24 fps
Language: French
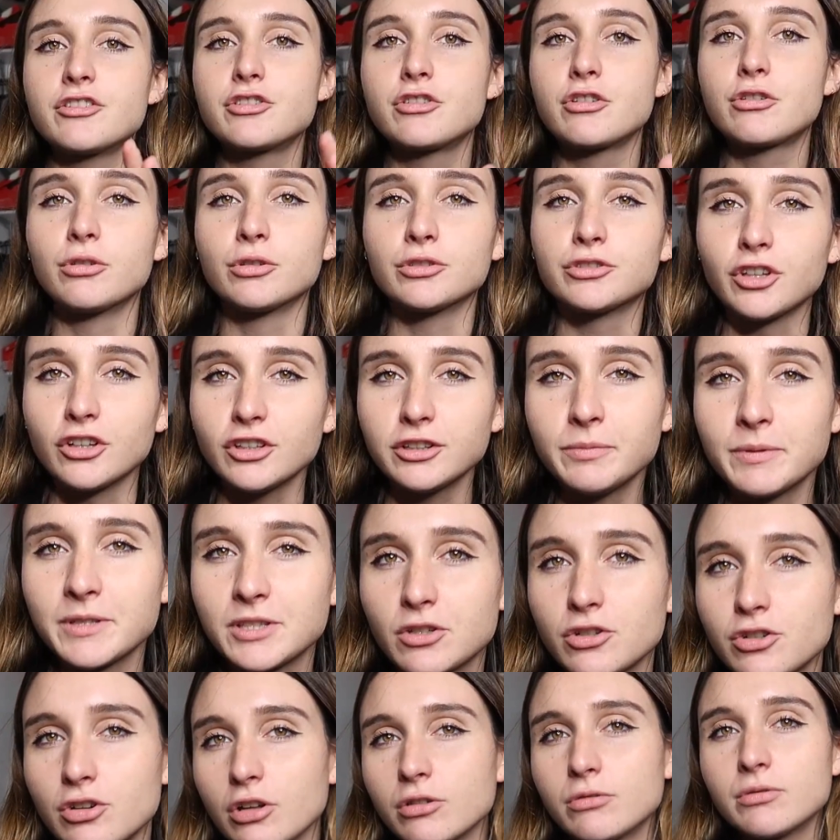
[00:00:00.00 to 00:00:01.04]
Je suis contente parce
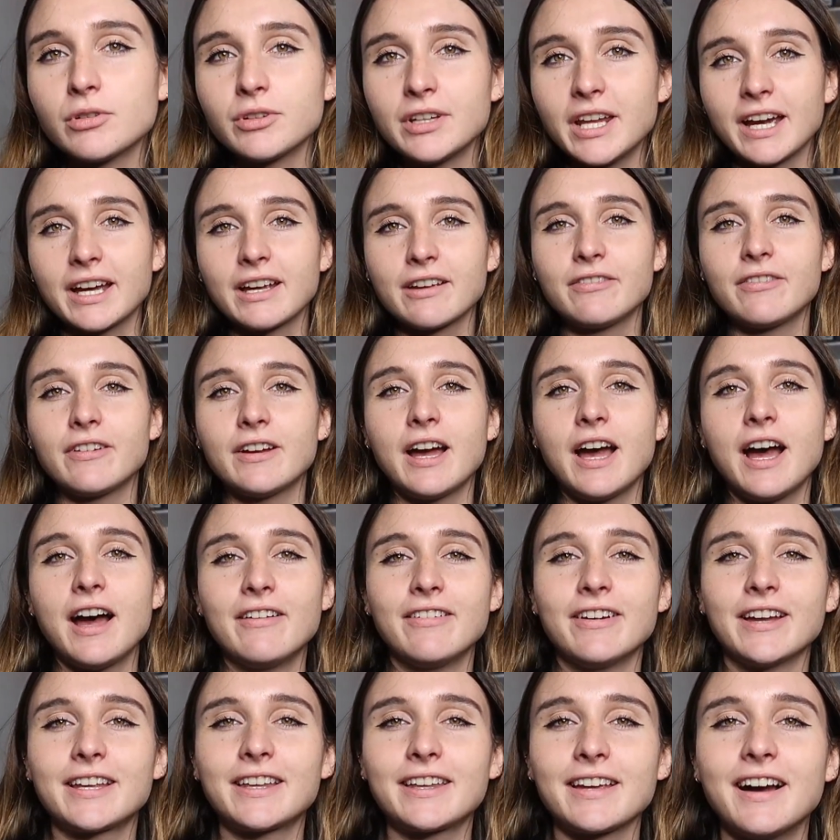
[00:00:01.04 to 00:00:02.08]
qu'aujourd'hui, on arrive
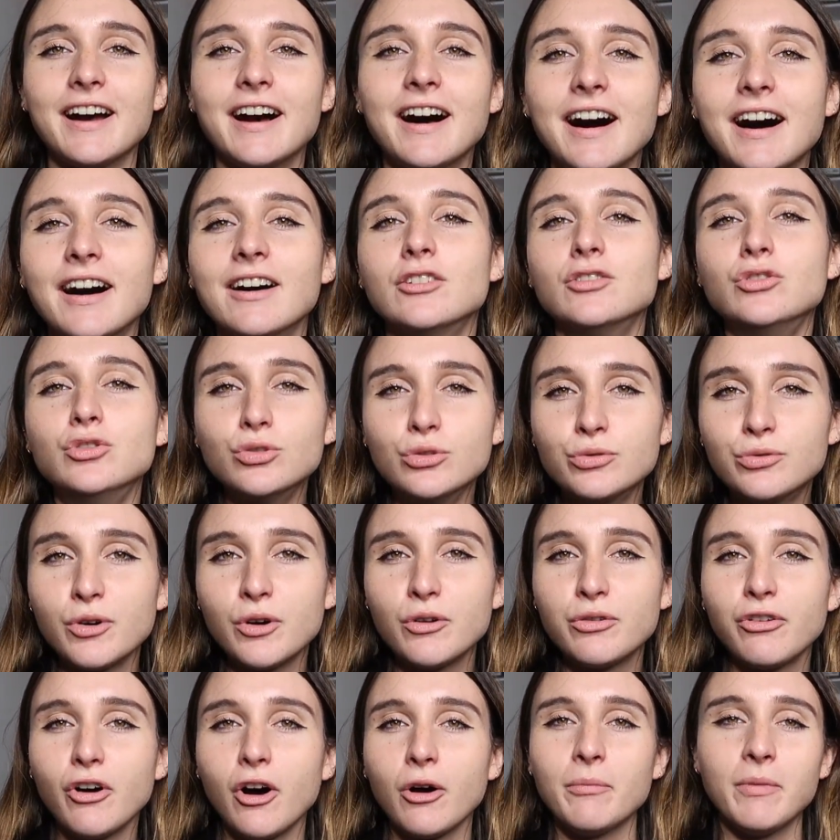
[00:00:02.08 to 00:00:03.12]
avec un
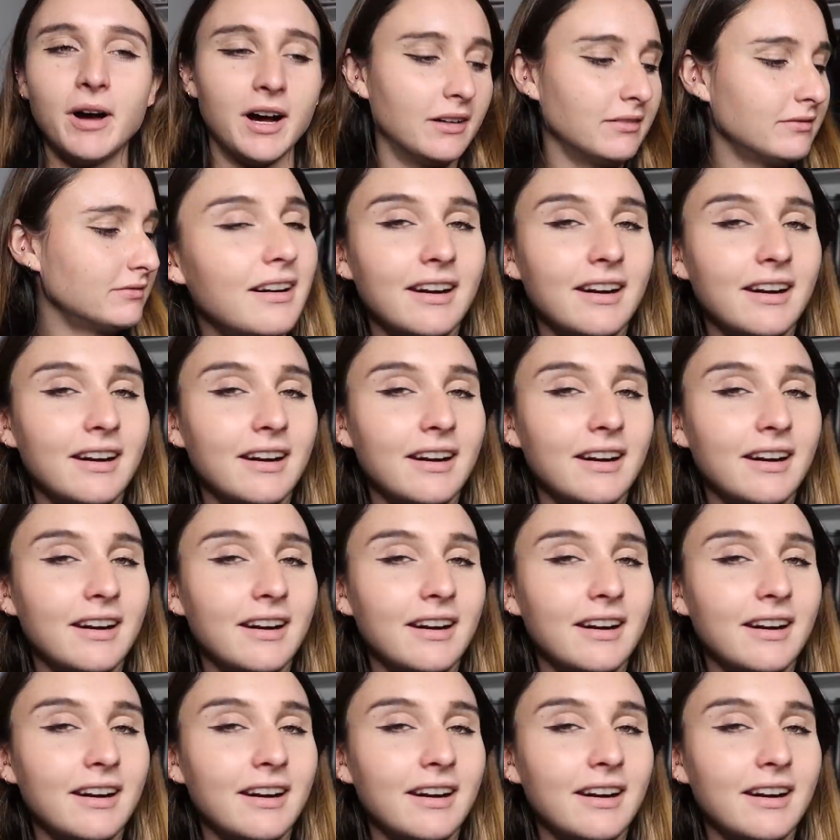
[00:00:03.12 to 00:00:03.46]
nouveau format.